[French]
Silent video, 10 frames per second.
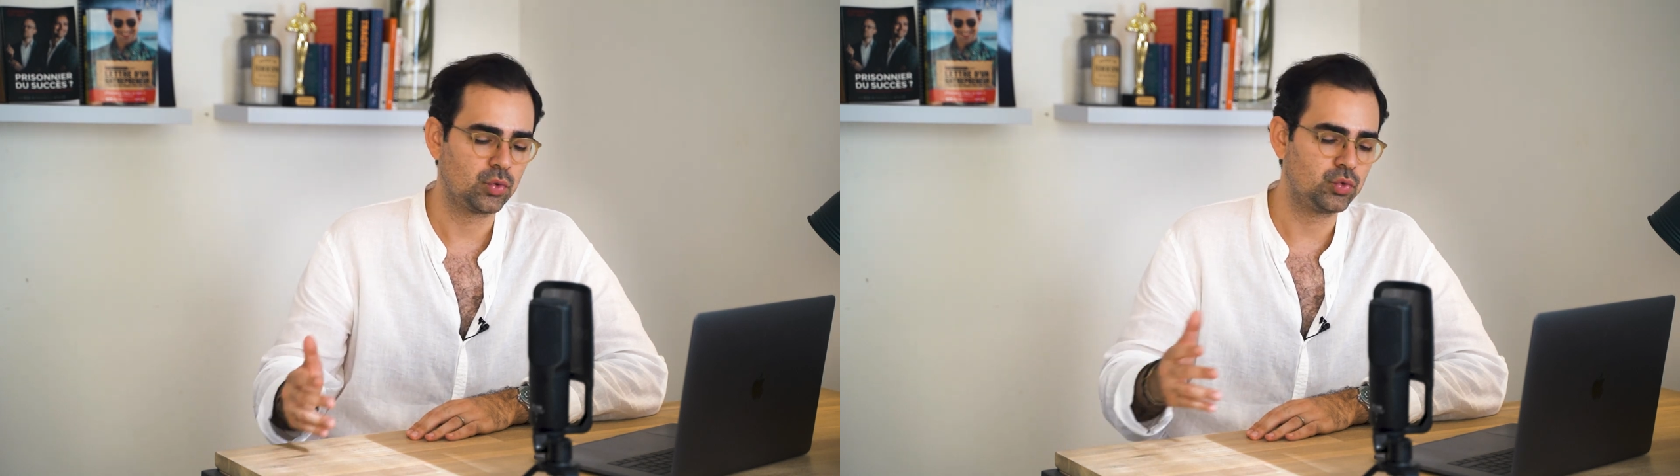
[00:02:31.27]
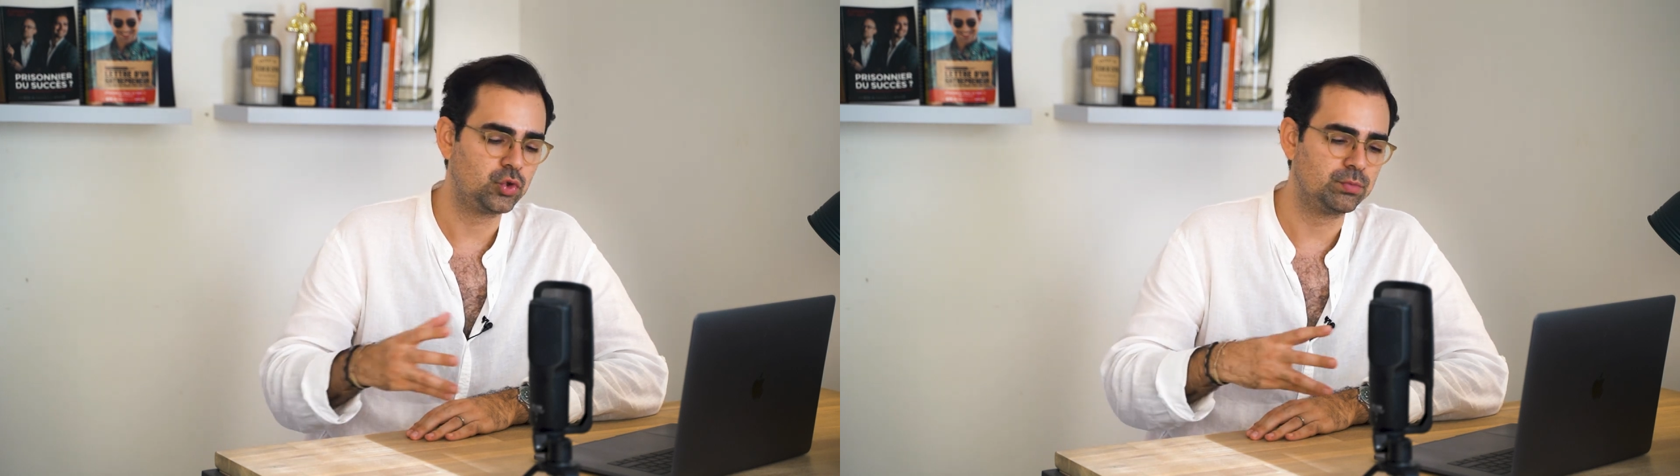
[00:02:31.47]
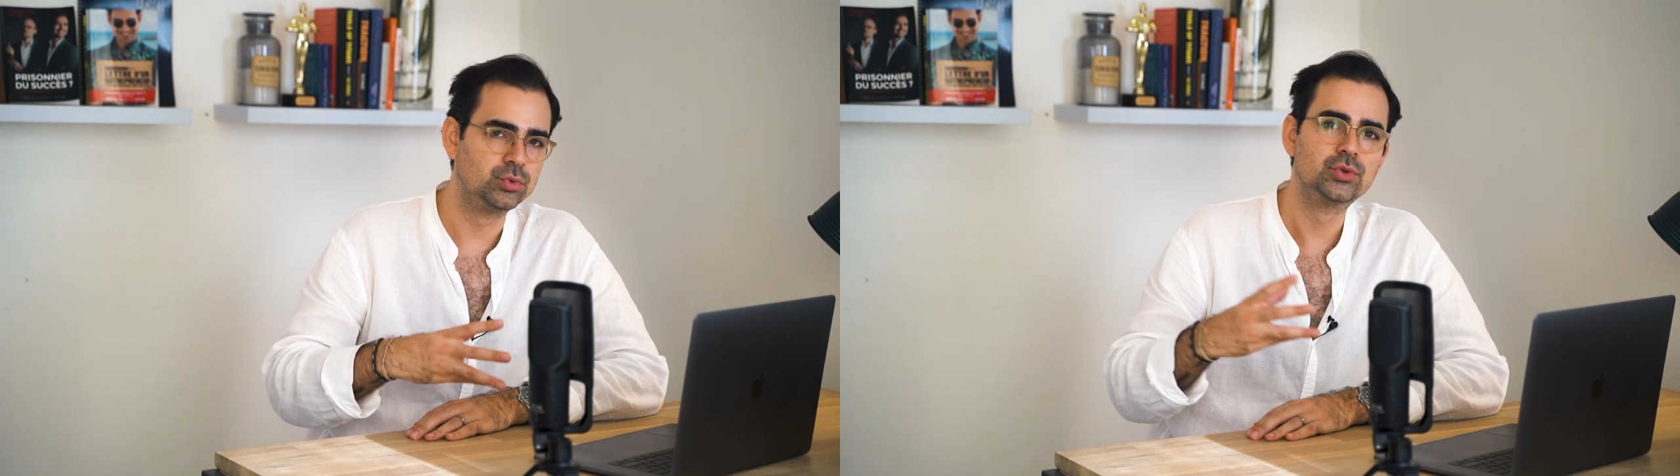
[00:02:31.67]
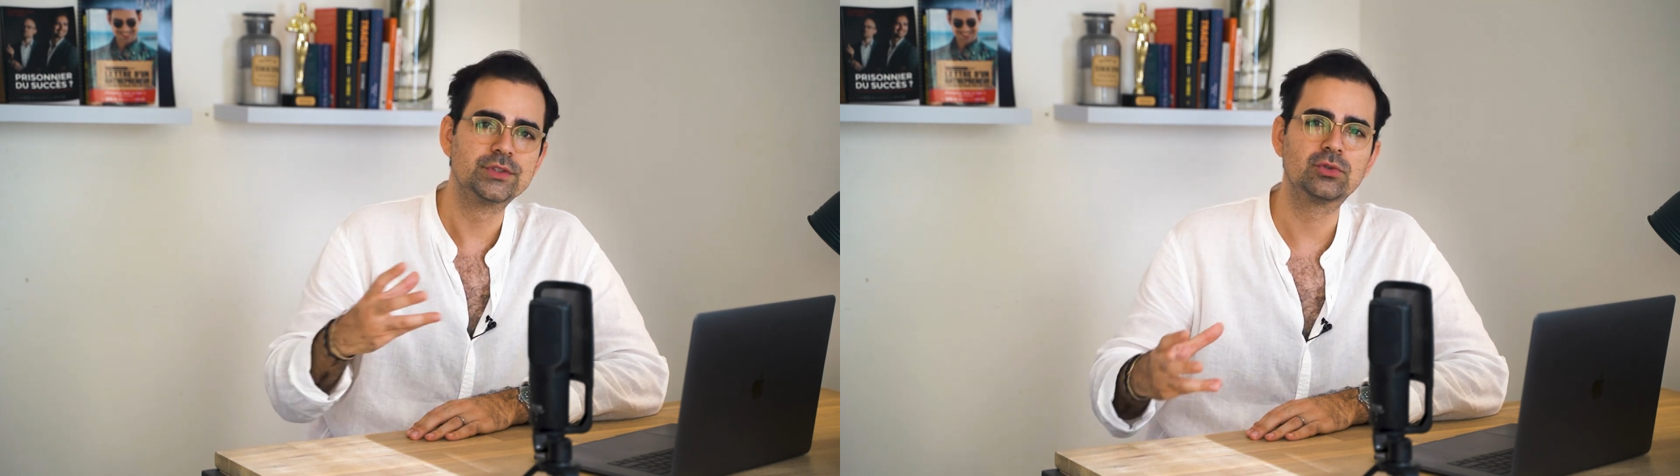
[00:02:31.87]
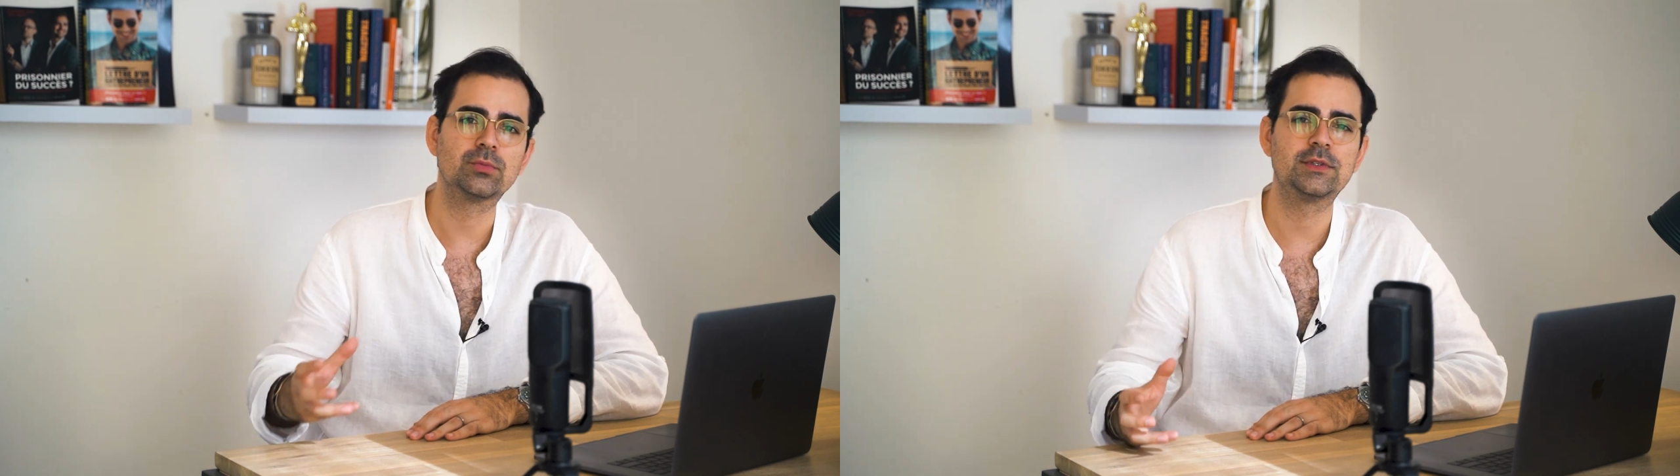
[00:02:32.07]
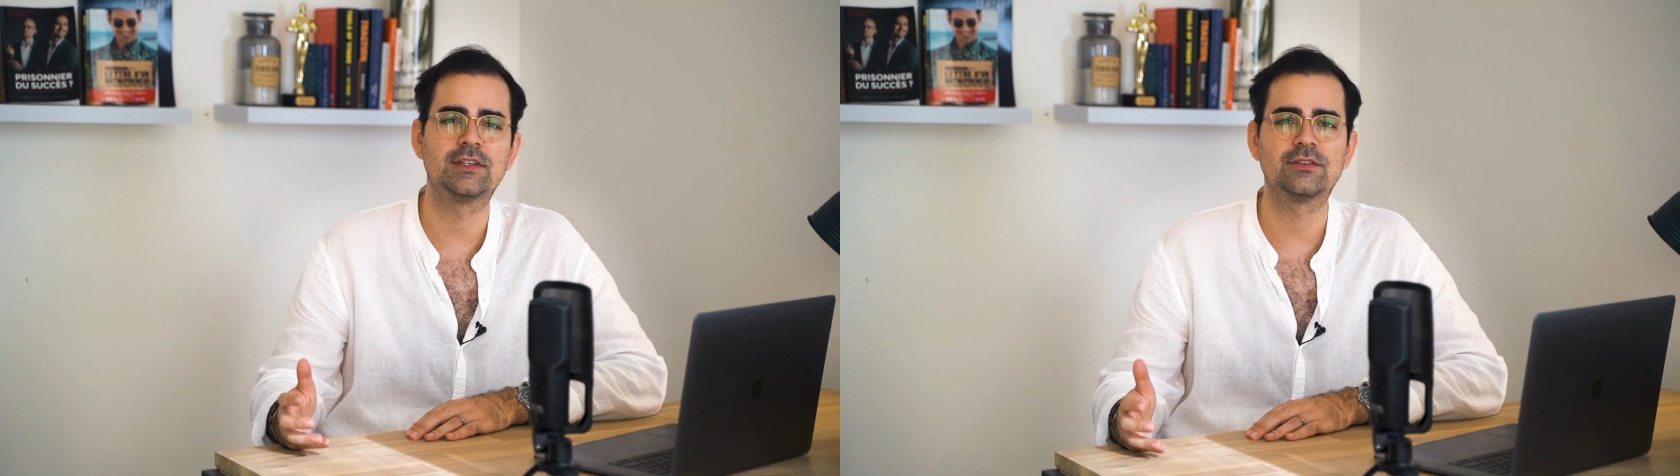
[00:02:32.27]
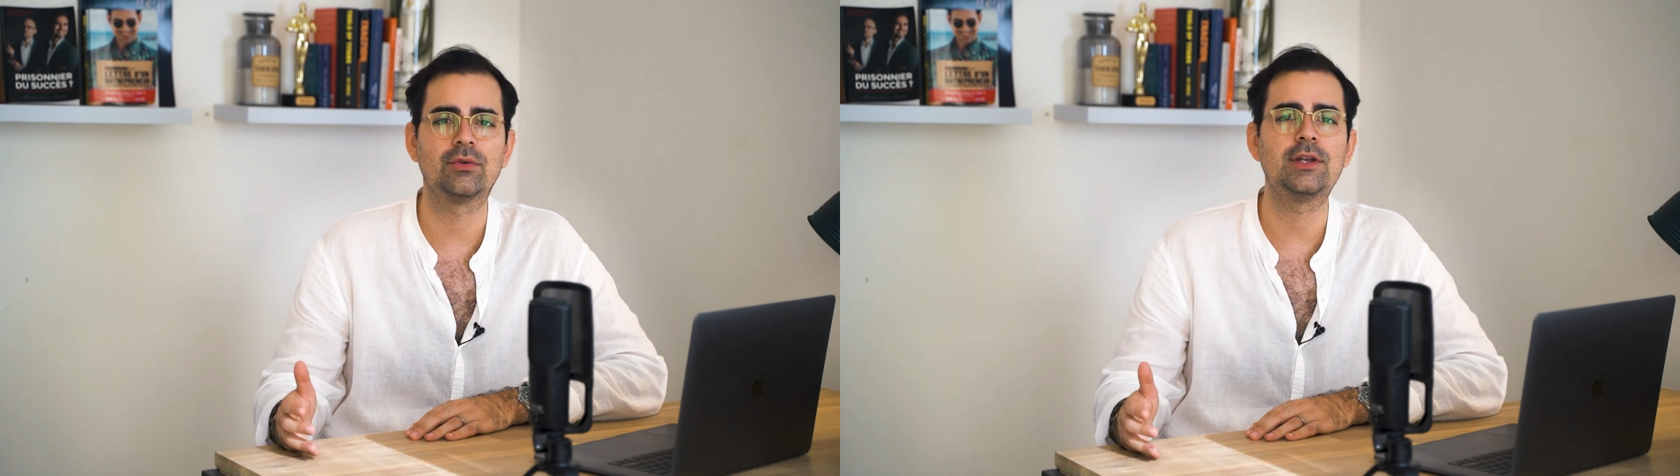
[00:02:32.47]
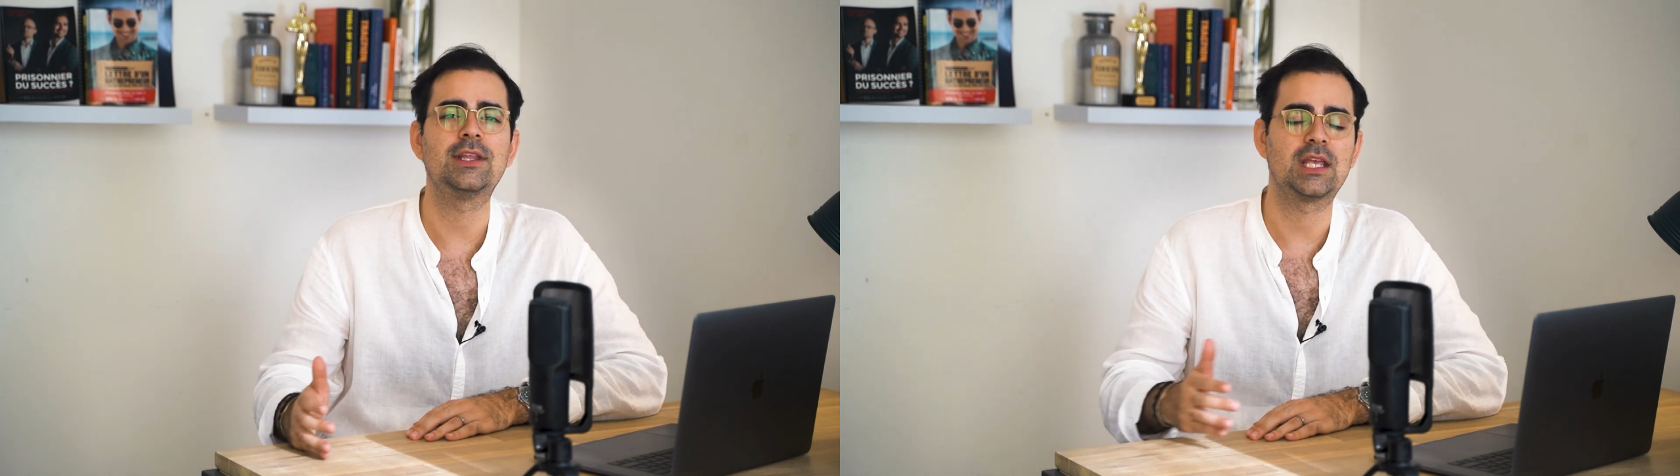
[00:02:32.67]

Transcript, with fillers: où tu bouges aussi ton business en ligne,